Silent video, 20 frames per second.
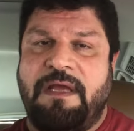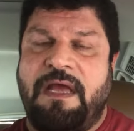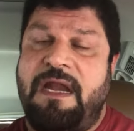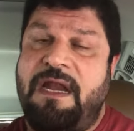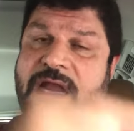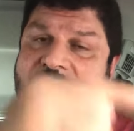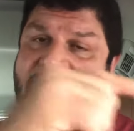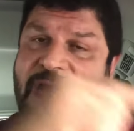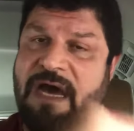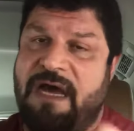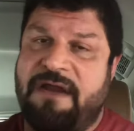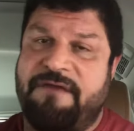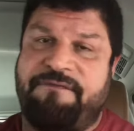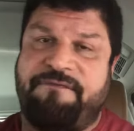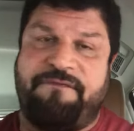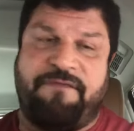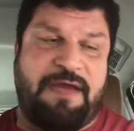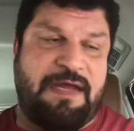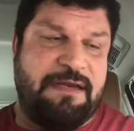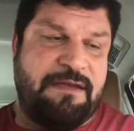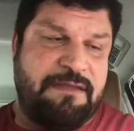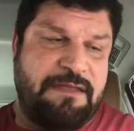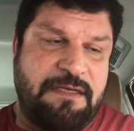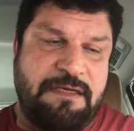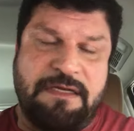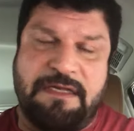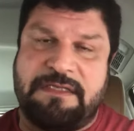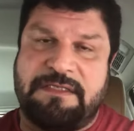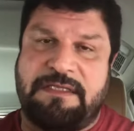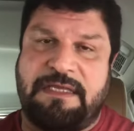اللي عارف عن ذي
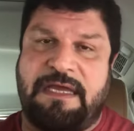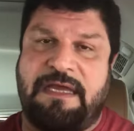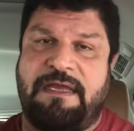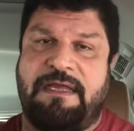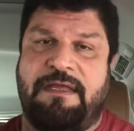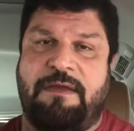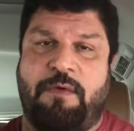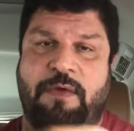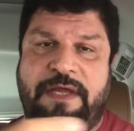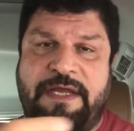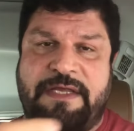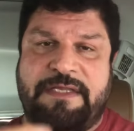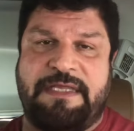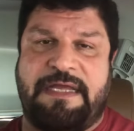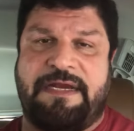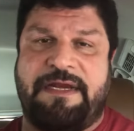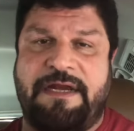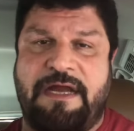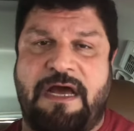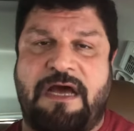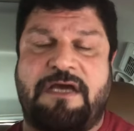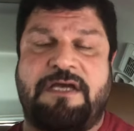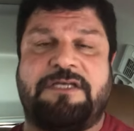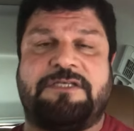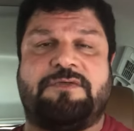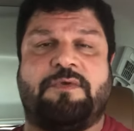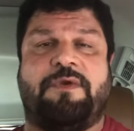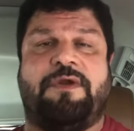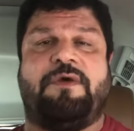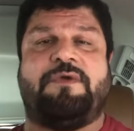النقطة ويقدر
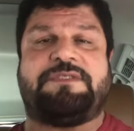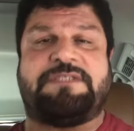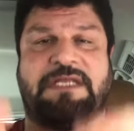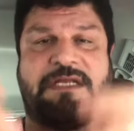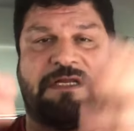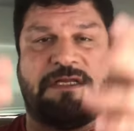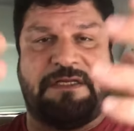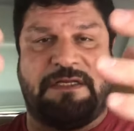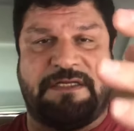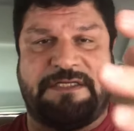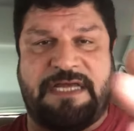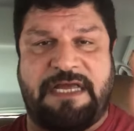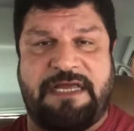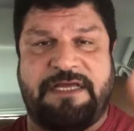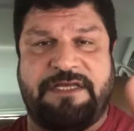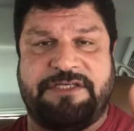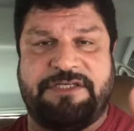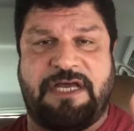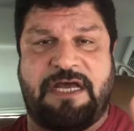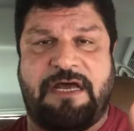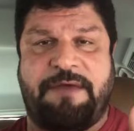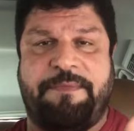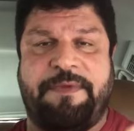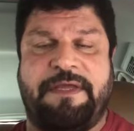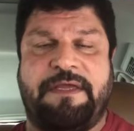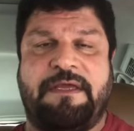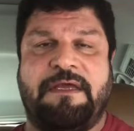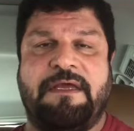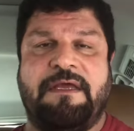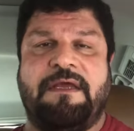يناقش ونوصل لشيء
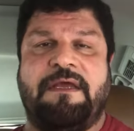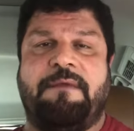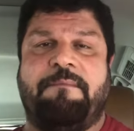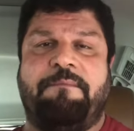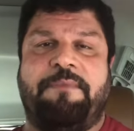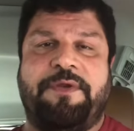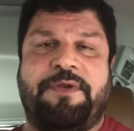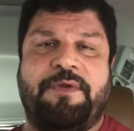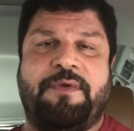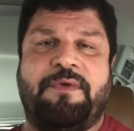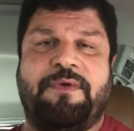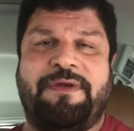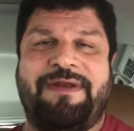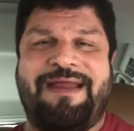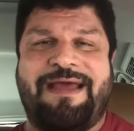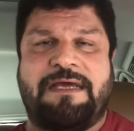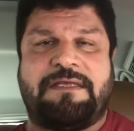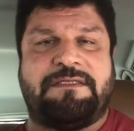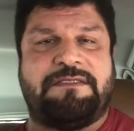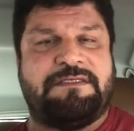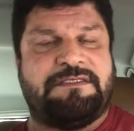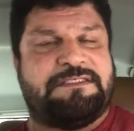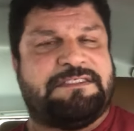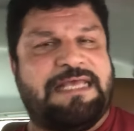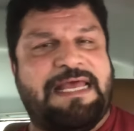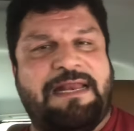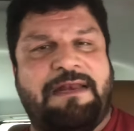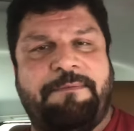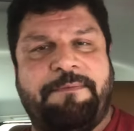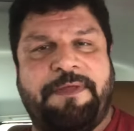إيجابي بدون نقد
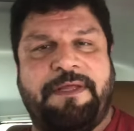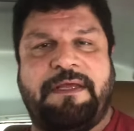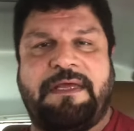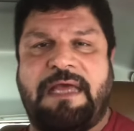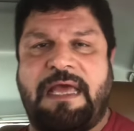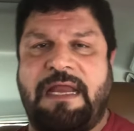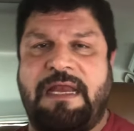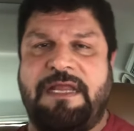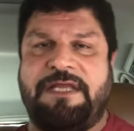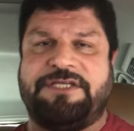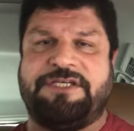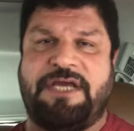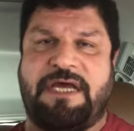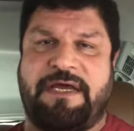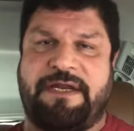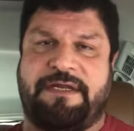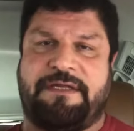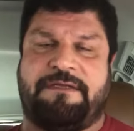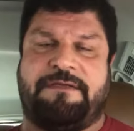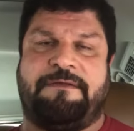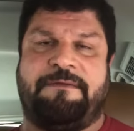سلبي خليه يشارك